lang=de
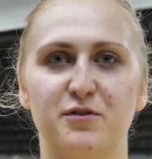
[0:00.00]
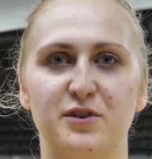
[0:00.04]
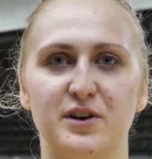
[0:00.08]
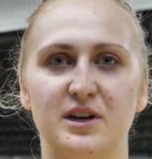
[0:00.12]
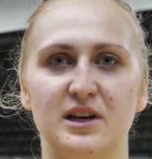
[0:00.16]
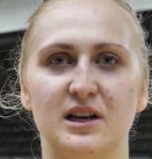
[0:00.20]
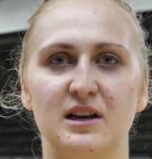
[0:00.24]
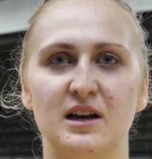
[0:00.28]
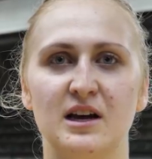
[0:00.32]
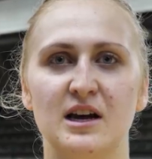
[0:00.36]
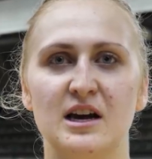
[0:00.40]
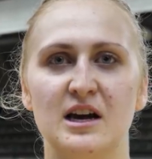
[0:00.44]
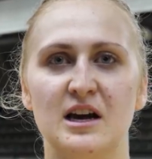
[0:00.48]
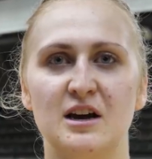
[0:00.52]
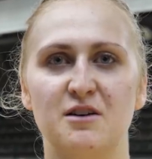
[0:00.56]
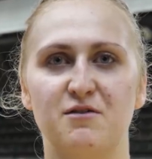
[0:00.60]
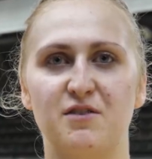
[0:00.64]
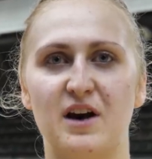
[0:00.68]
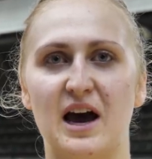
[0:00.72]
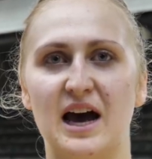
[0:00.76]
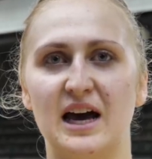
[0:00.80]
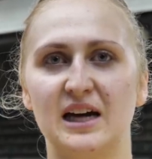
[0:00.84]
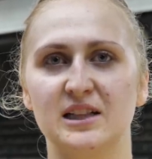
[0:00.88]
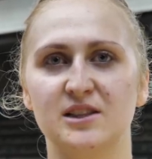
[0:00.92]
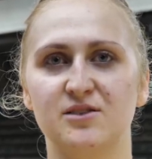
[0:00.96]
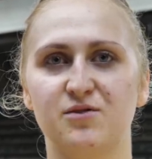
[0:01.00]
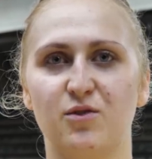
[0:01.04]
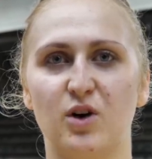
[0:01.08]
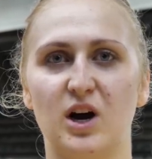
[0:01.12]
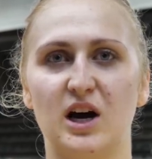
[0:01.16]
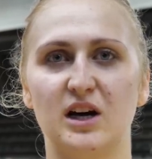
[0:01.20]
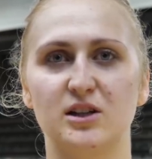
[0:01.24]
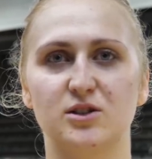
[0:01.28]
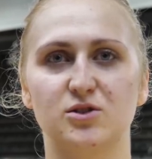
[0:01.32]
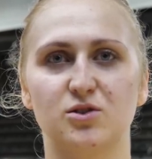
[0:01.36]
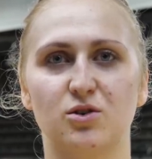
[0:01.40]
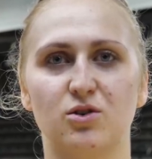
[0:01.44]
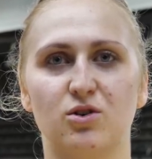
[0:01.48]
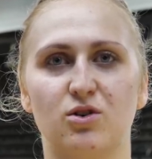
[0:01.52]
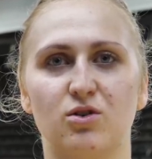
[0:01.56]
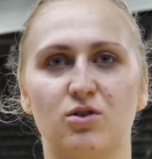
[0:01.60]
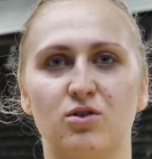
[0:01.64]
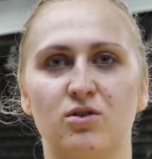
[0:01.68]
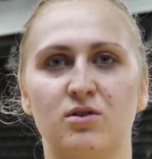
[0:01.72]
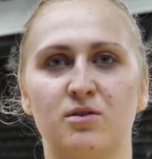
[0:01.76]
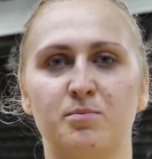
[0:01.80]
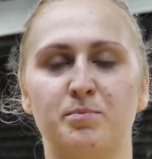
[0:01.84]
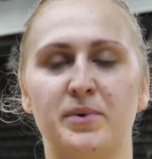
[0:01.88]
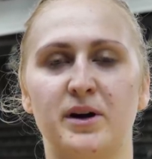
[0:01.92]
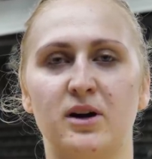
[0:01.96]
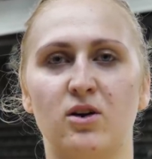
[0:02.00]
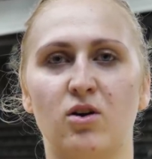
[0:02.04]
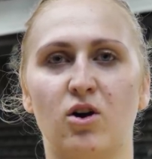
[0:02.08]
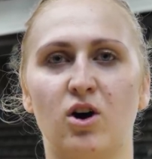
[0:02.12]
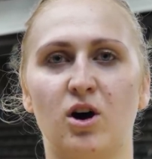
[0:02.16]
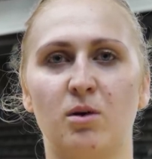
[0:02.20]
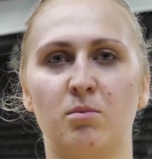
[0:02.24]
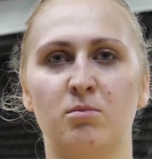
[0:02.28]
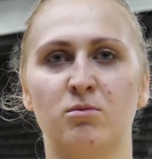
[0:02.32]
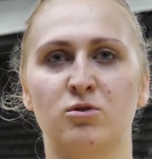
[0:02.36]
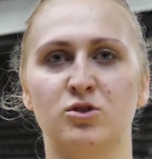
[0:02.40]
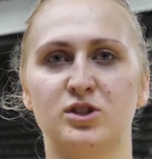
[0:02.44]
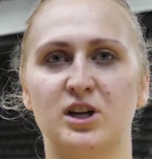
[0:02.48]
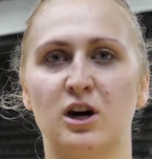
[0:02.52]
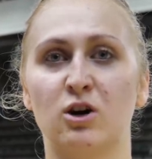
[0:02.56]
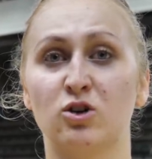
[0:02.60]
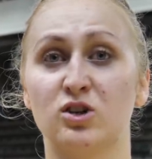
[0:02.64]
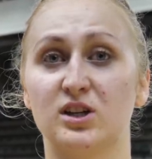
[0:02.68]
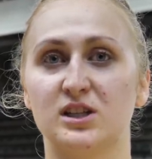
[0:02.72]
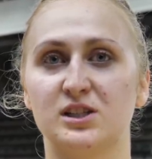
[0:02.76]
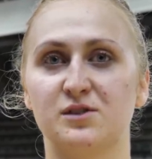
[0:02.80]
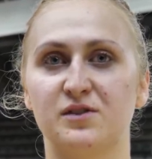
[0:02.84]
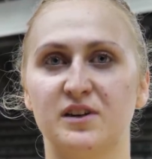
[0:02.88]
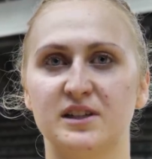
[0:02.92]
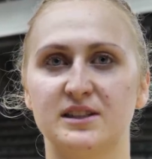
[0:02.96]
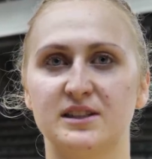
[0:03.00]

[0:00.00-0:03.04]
viel Verantwortung bekommen und auch das